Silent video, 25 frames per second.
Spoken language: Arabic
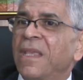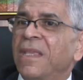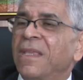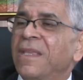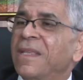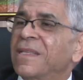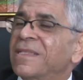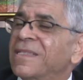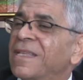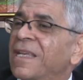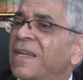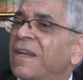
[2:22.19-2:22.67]

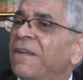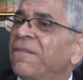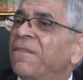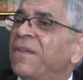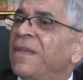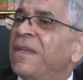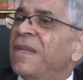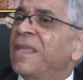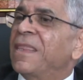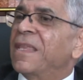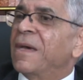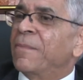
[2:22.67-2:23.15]
يتصرف
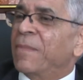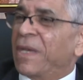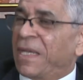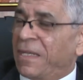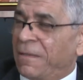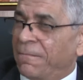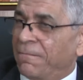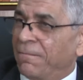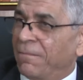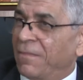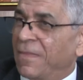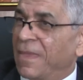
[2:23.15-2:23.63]
في نظامين
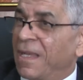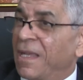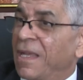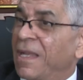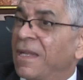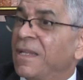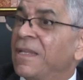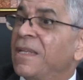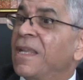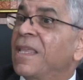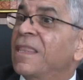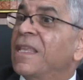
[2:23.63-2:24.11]

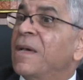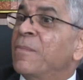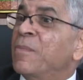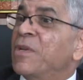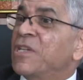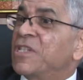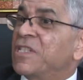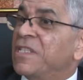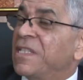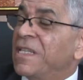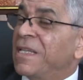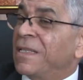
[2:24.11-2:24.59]
نظام
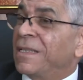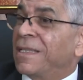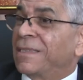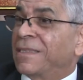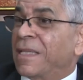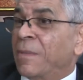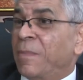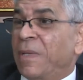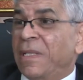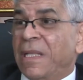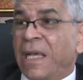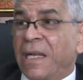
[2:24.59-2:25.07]
جديد
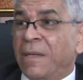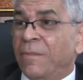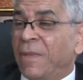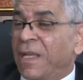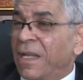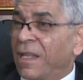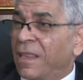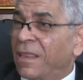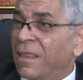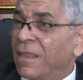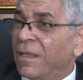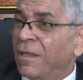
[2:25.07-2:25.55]
للتامين على
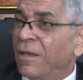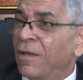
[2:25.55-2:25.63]
المرض